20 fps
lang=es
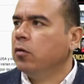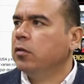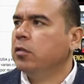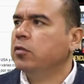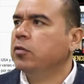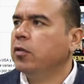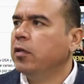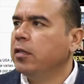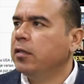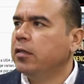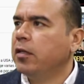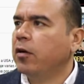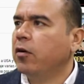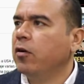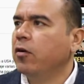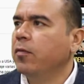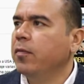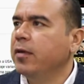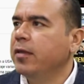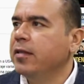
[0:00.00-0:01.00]
Otra historia de
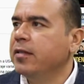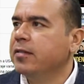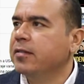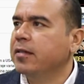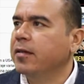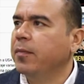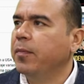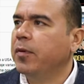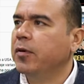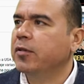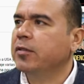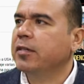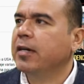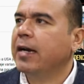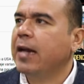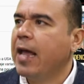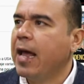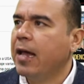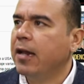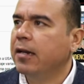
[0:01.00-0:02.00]
terror me dice, pero es
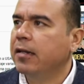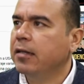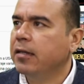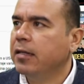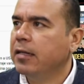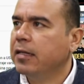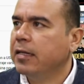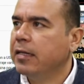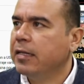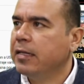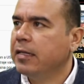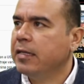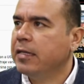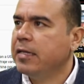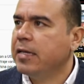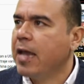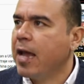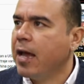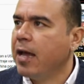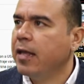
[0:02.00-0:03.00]
real.
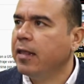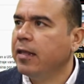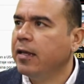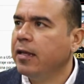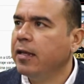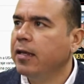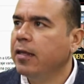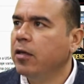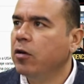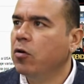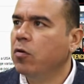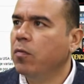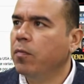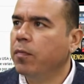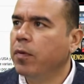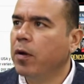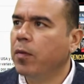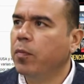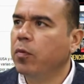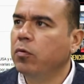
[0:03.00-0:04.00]
Ya dejé de
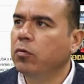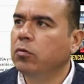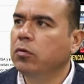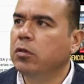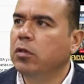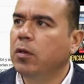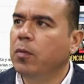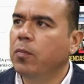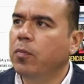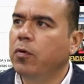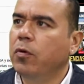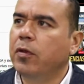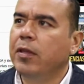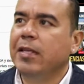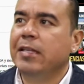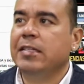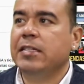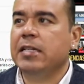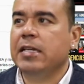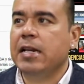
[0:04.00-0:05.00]
comprar por un tiempo
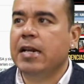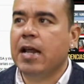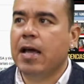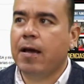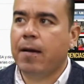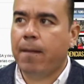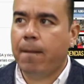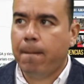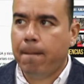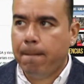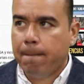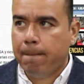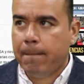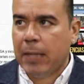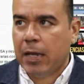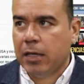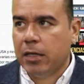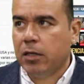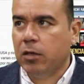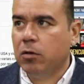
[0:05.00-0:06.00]
de China,
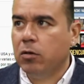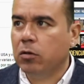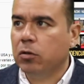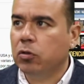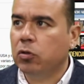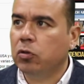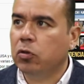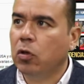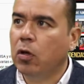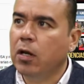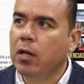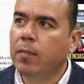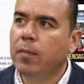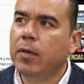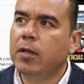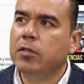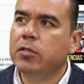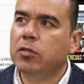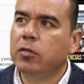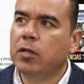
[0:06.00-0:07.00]
México. Toda la
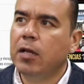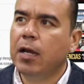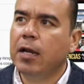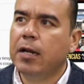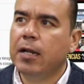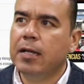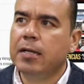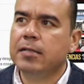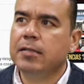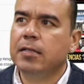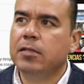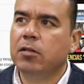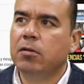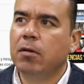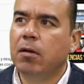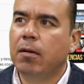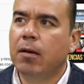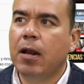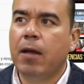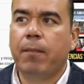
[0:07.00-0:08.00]
inversión y ganancias se
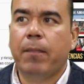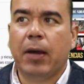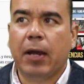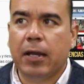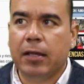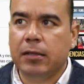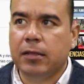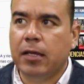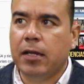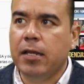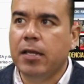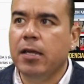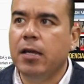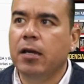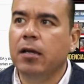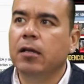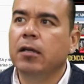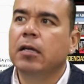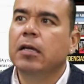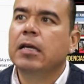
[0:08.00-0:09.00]
lo llevaba a la
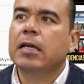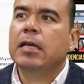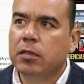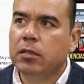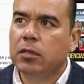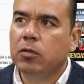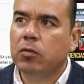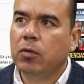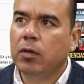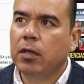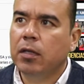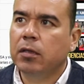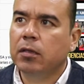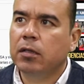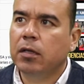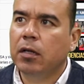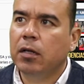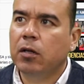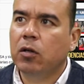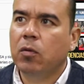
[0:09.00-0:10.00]
paquetería. Y si no
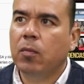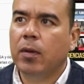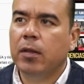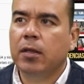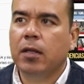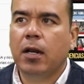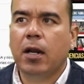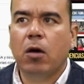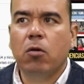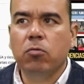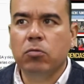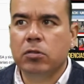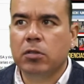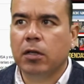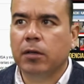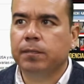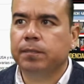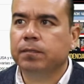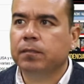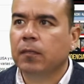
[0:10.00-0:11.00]
entra, lo mandan a
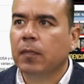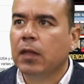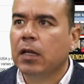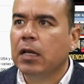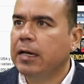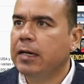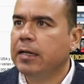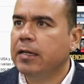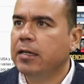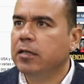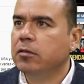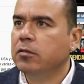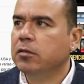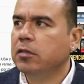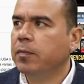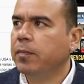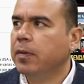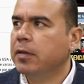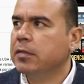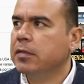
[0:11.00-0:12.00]
USA. Y
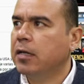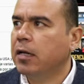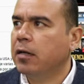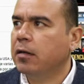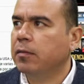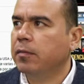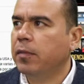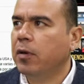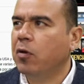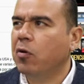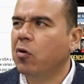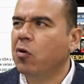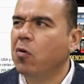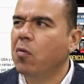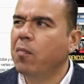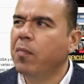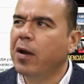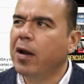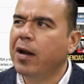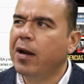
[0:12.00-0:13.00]
riesgos de pasar. Mejor
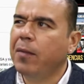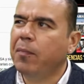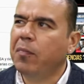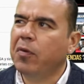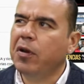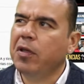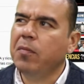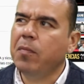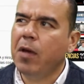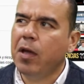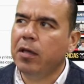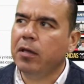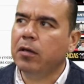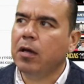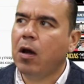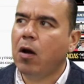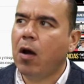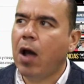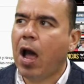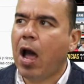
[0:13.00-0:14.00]
comprar por
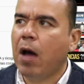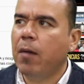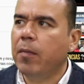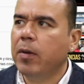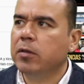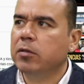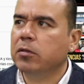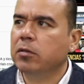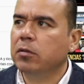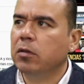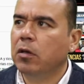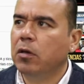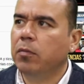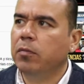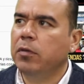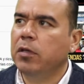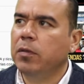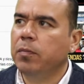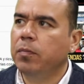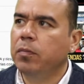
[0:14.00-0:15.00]
eBay. Amazon,
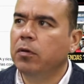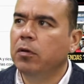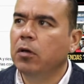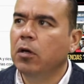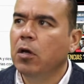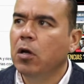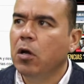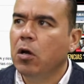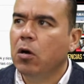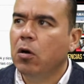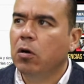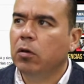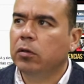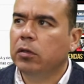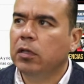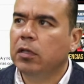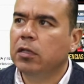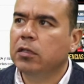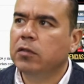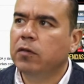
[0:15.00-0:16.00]
Home Depot o
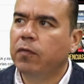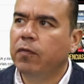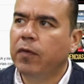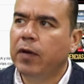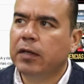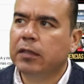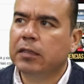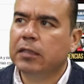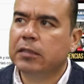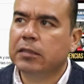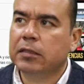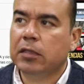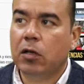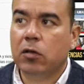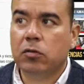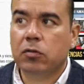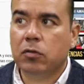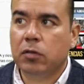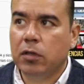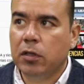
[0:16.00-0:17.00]
tiendas de ofertas de
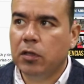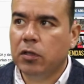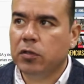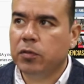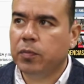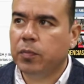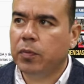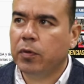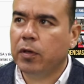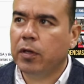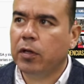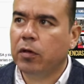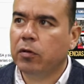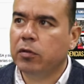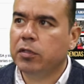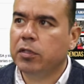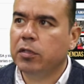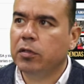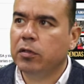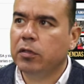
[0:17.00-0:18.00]
Estados Unidos porque
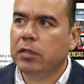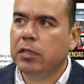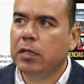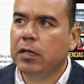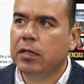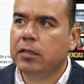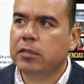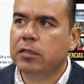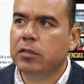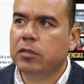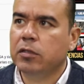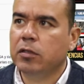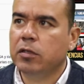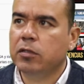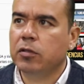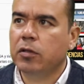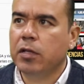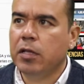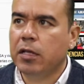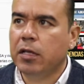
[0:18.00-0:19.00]
lo chino tiene
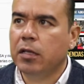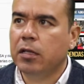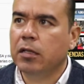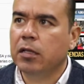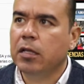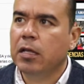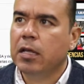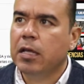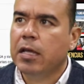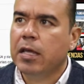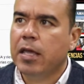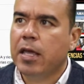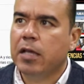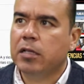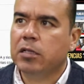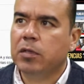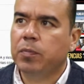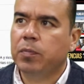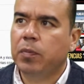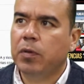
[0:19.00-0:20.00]
restricciones de origen. Y
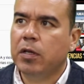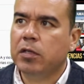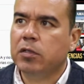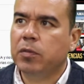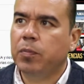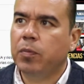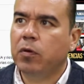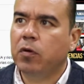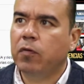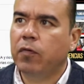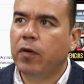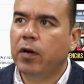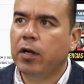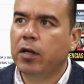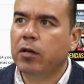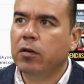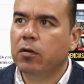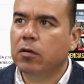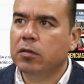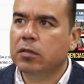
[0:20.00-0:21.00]
hace, poco fue
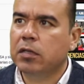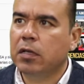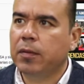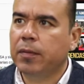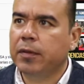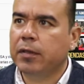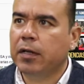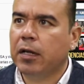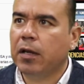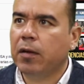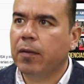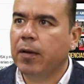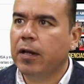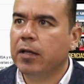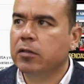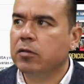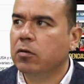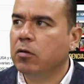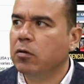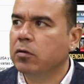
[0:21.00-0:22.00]
Reynosa y me traje
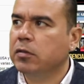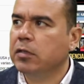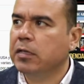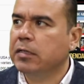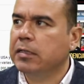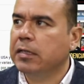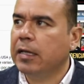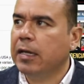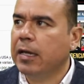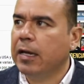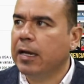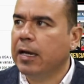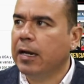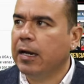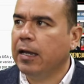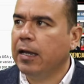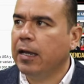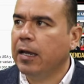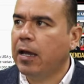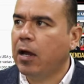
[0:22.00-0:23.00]
varias cosas que
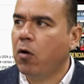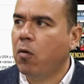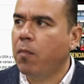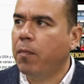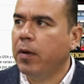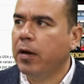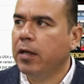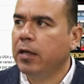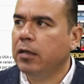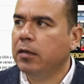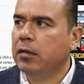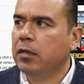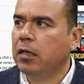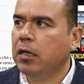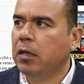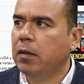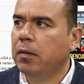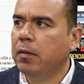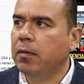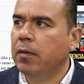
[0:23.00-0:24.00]
encargué a un
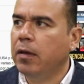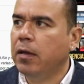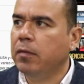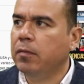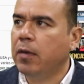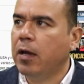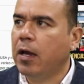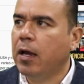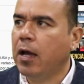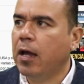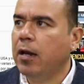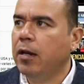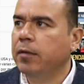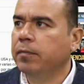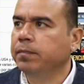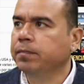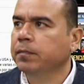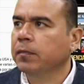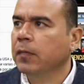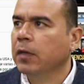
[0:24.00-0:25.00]
pariente que vive en
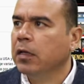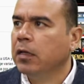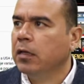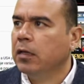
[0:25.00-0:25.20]
McAllen.